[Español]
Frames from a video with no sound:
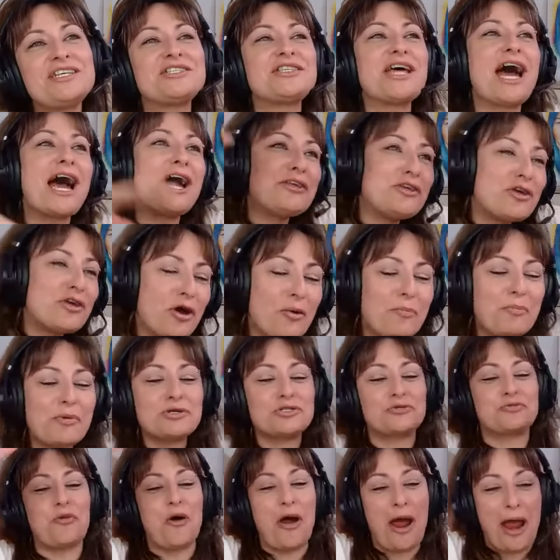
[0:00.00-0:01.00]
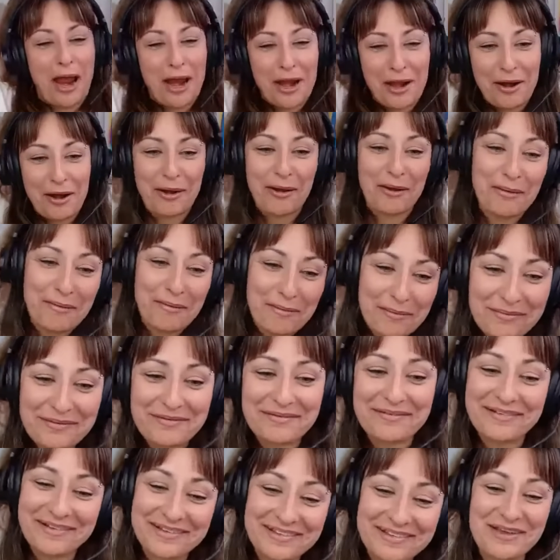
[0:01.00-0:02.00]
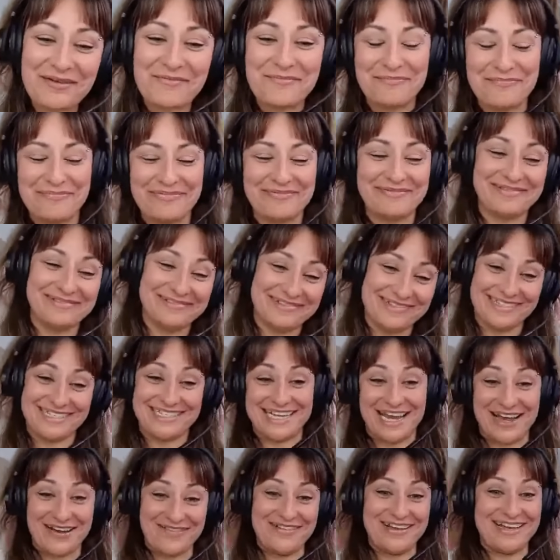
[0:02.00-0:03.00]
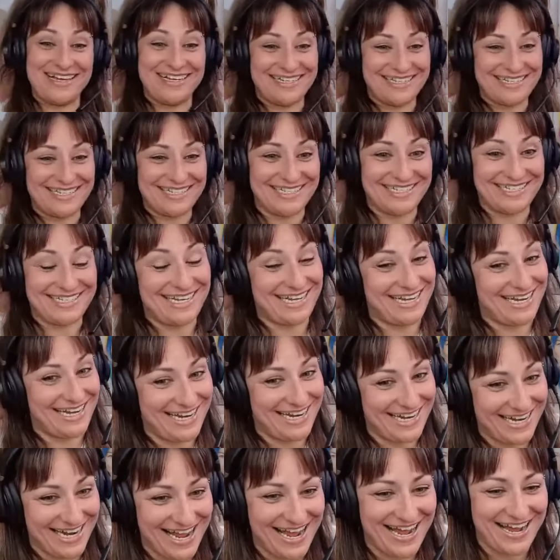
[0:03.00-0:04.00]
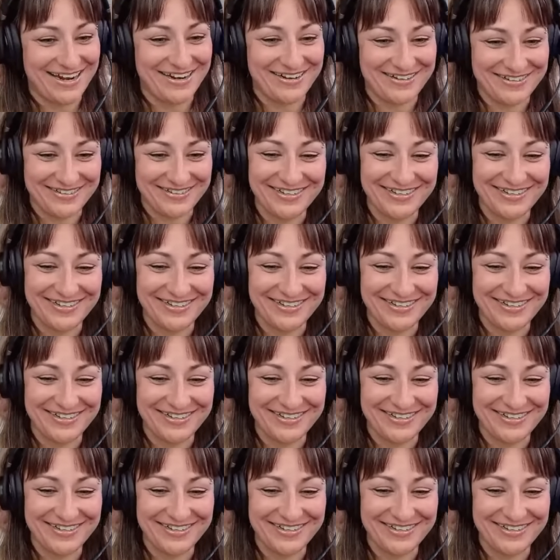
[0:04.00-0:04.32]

daño, pues bueno, ¿sabes? Bueno, mientras esté ahí en